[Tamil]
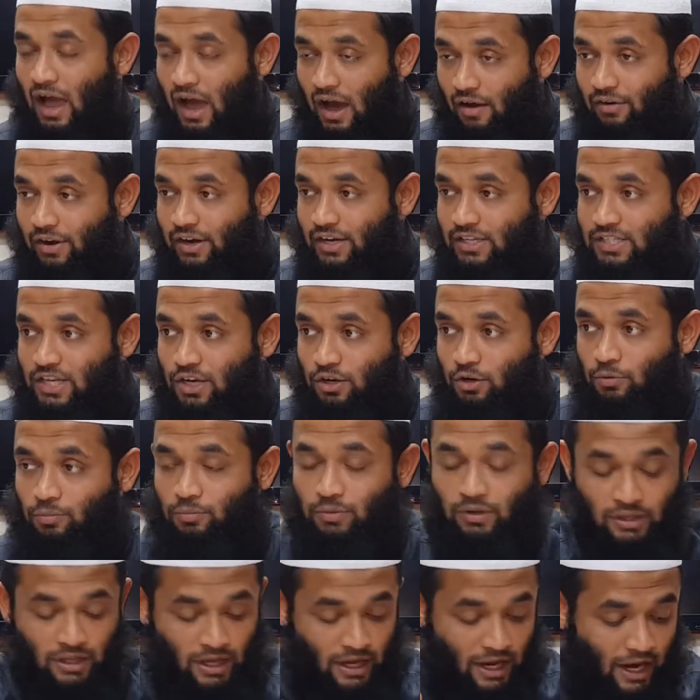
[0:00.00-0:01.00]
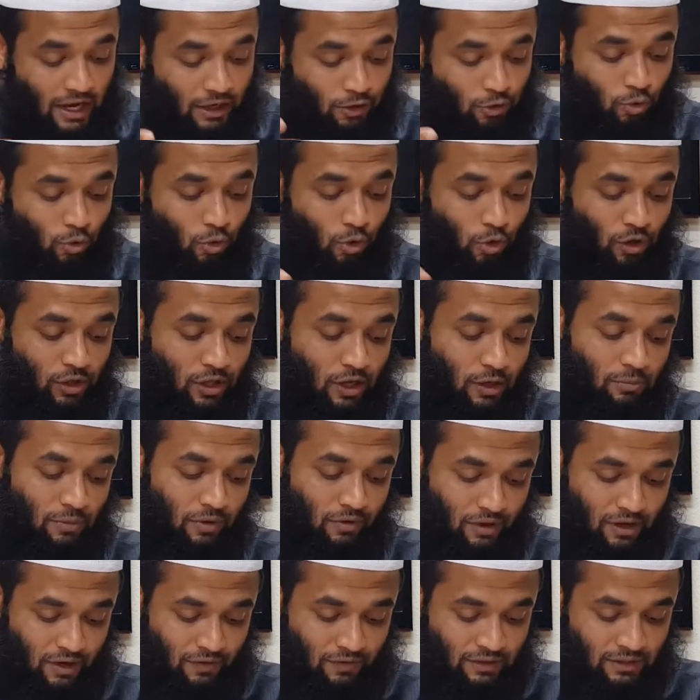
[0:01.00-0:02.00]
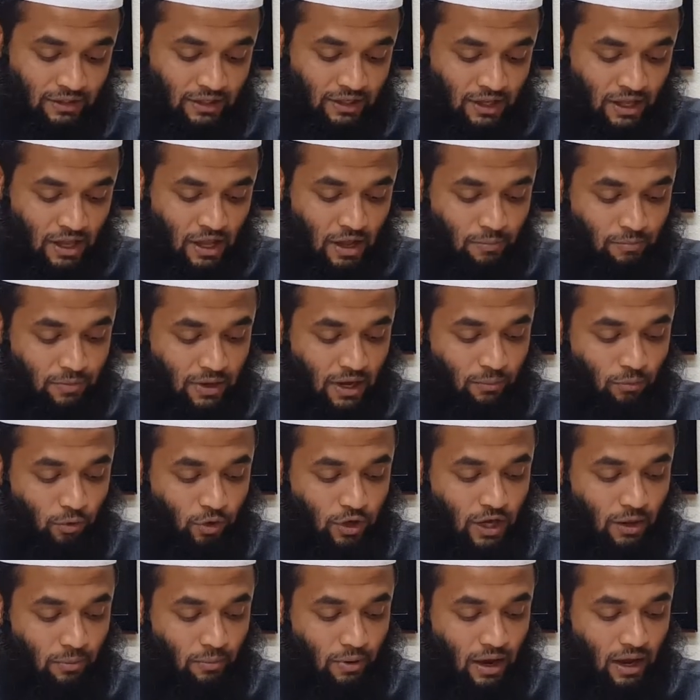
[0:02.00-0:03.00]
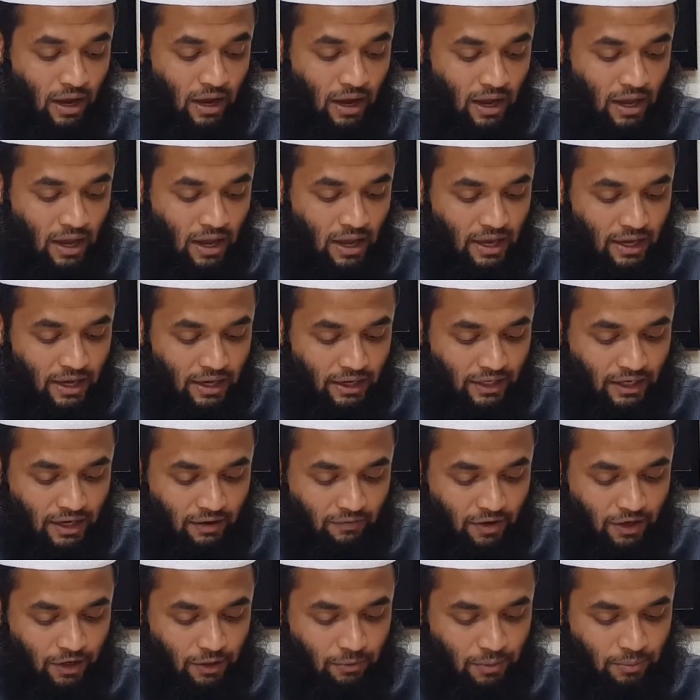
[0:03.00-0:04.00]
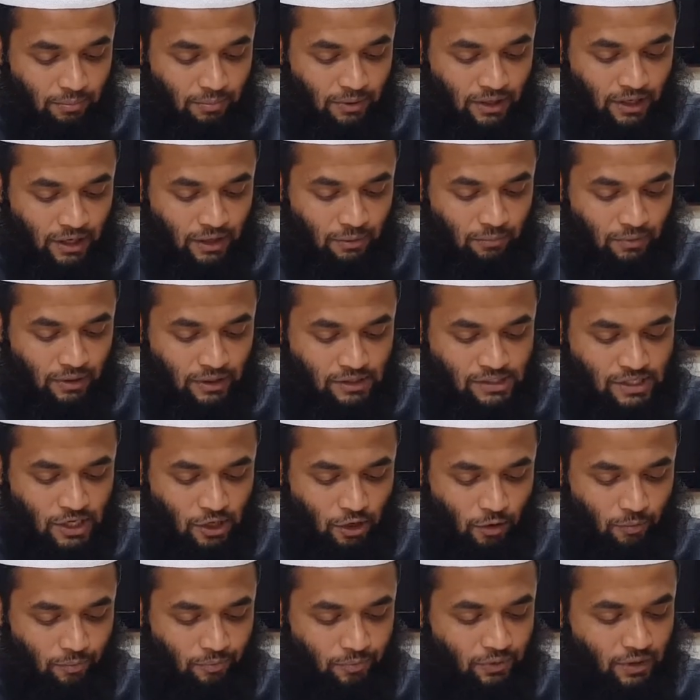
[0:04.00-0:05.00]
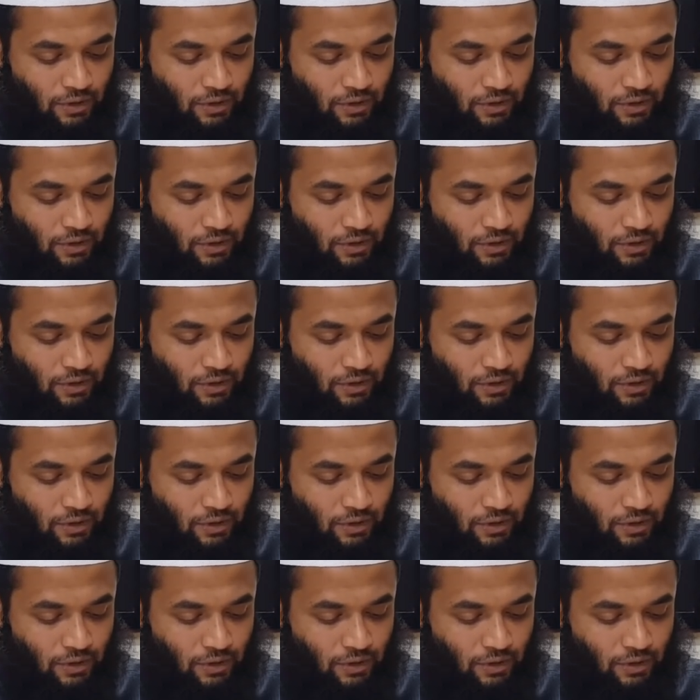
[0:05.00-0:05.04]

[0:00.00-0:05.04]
அவர் என்ன செய்யணும் இந்த ஏற்றுக்கொள்ளுதலும் அவர்கிட்ட வந்து மிக முக்கியமாக இருக்க வேண்டும் என்பதனையும் என்ன செய்யறோம்